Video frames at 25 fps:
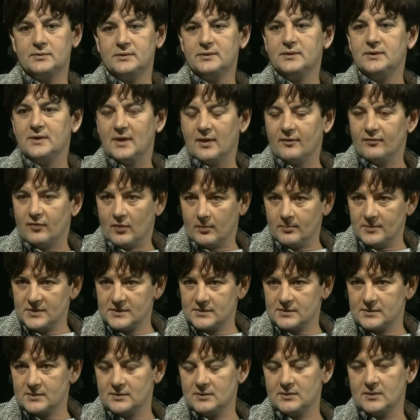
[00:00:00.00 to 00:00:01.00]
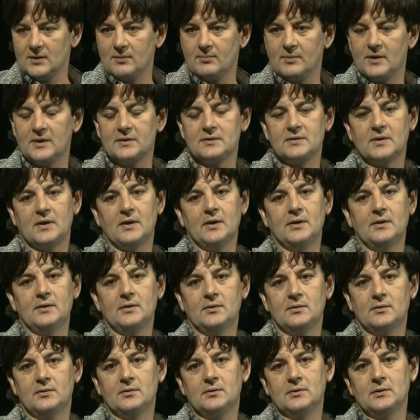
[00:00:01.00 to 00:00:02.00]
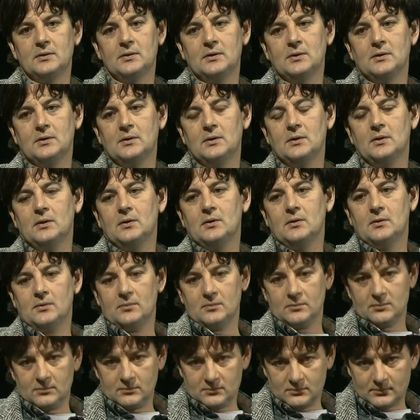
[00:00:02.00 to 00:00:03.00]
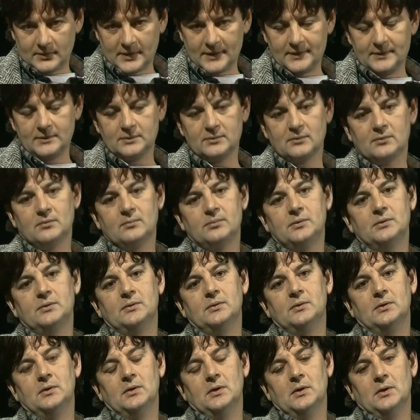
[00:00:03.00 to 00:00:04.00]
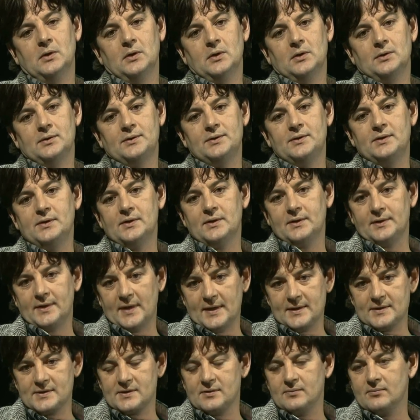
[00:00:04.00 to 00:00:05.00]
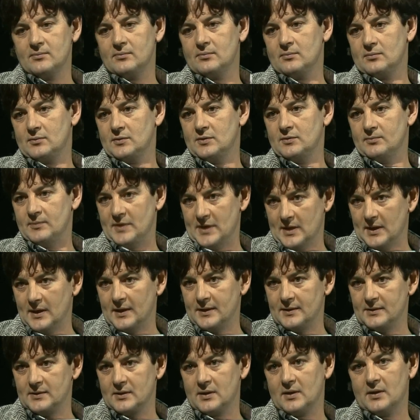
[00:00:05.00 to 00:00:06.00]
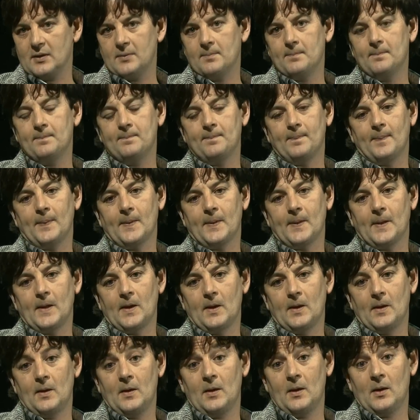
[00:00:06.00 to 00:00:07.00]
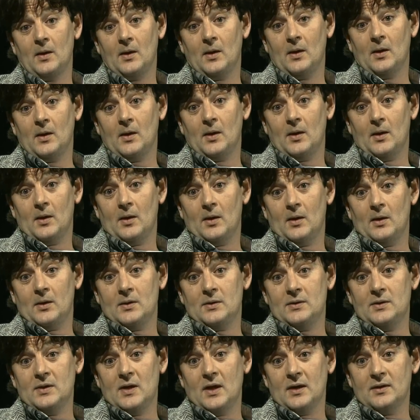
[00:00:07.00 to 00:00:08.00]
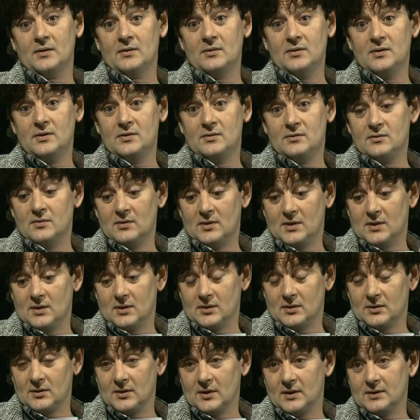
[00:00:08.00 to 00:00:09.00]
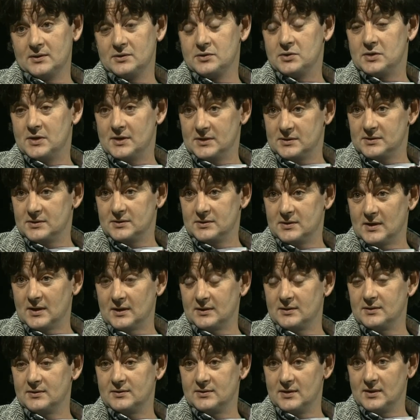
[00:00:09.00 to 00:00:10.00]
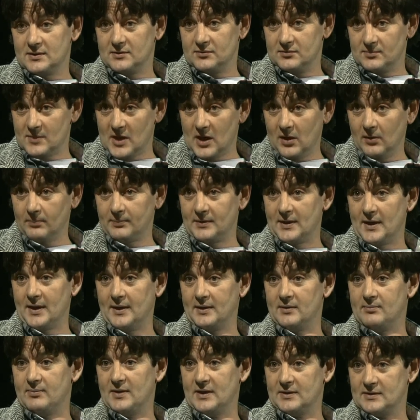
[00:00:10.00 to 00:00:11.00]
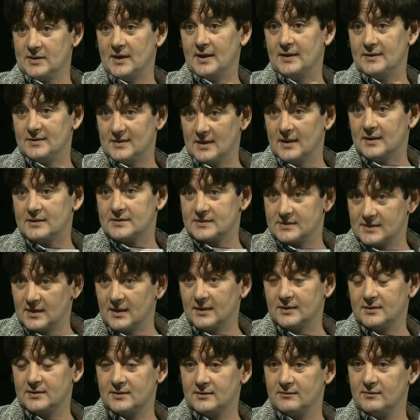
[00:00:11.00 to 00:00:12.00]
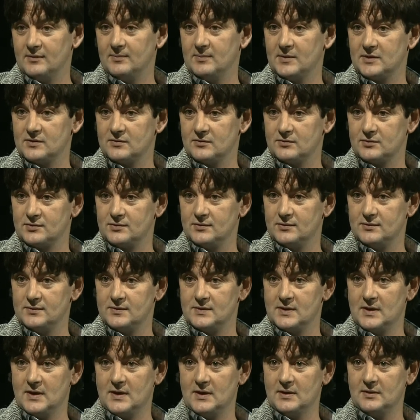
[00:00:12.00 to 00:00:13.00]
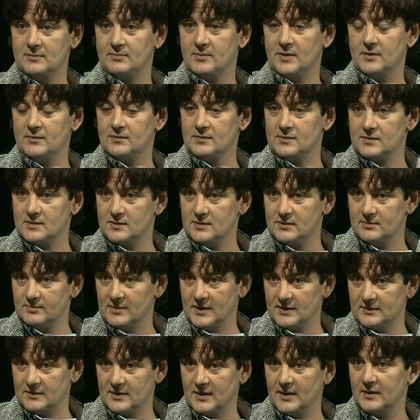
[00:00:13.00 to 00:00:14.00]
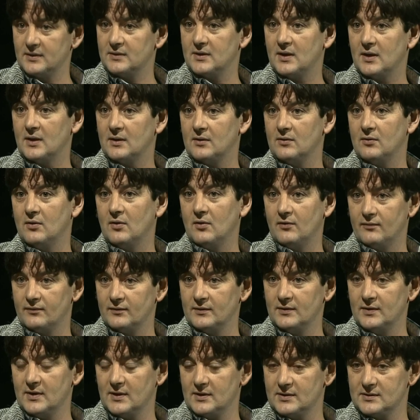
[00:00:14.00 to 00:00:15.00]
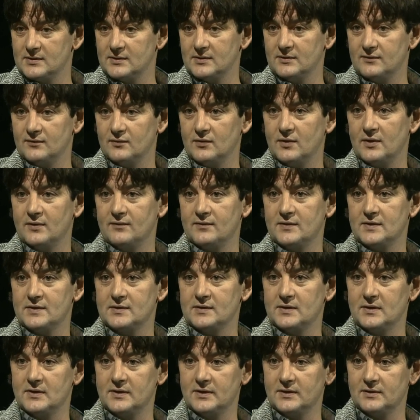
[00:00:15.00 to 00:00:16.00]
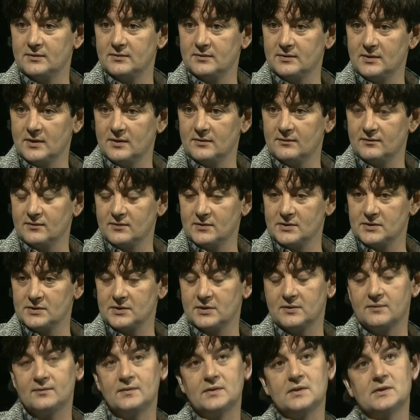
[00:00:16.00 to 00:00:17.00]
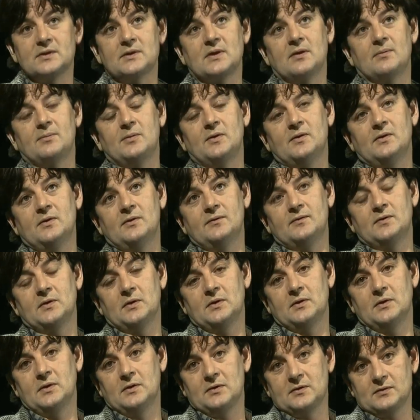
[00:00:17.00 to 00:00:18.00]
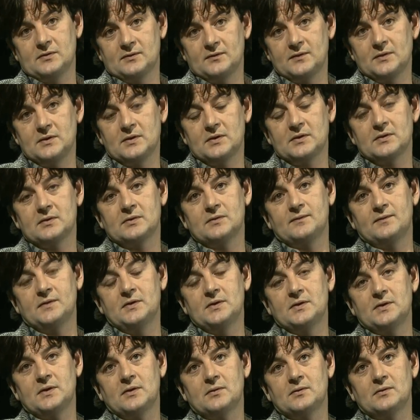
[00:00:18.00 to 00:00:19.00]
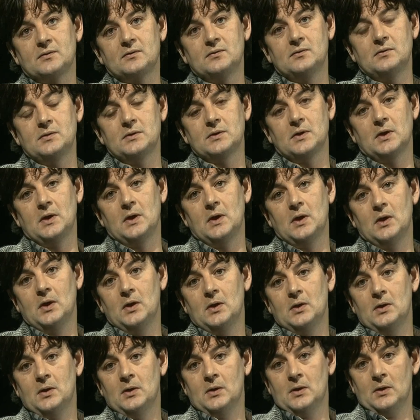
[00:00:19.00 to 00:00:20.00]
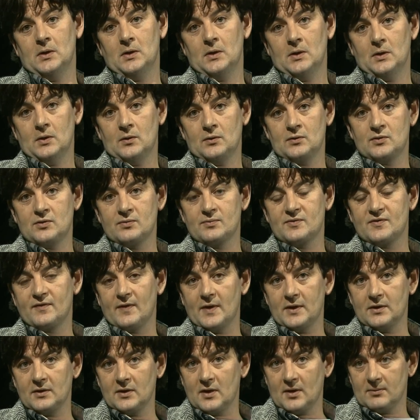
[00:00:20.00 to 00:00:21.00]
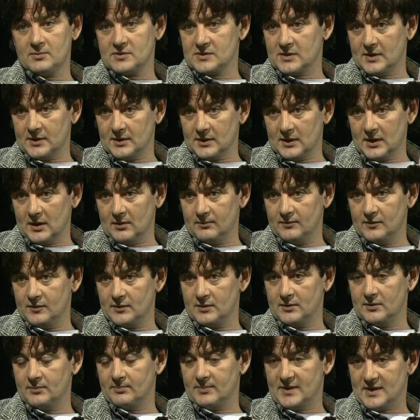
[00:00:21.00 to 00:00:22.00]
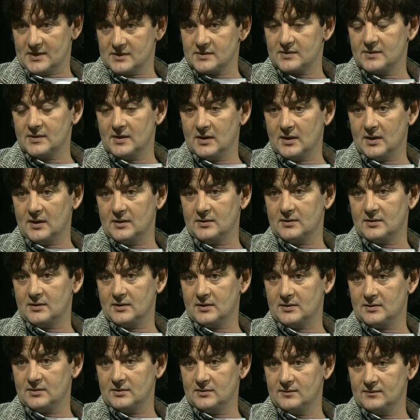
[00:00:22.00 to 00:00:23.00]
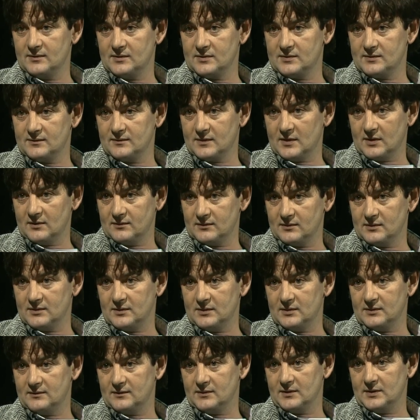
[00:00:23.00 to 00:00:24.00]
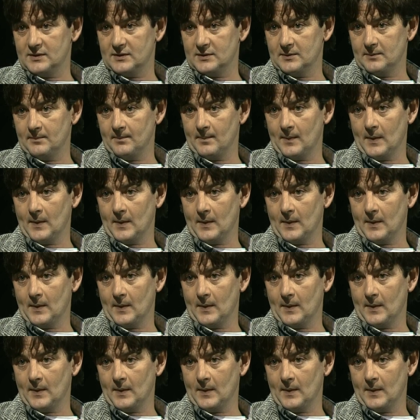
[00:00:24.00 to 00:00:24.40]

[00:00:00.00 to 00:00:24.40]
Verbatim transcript: die Reformisten in der Partei. Ihre Gruppe. Meine Gruppe, die hier in Hessen die Mehrheit haben. Die hatten nicht nur keine schlechte Taktik, die hatten überhaupt keine Parteitagstaktik, wie man so schön sagt. Bei uns sind die Parteitage offen, da ist nicht vorher festgelegt durch einen Vorstand, wie das abläuft. Das finde find ich auch gut. Und zum Zweiten gab es keine glaubwürdige personelle Alternative zu Frau von Dietfurt.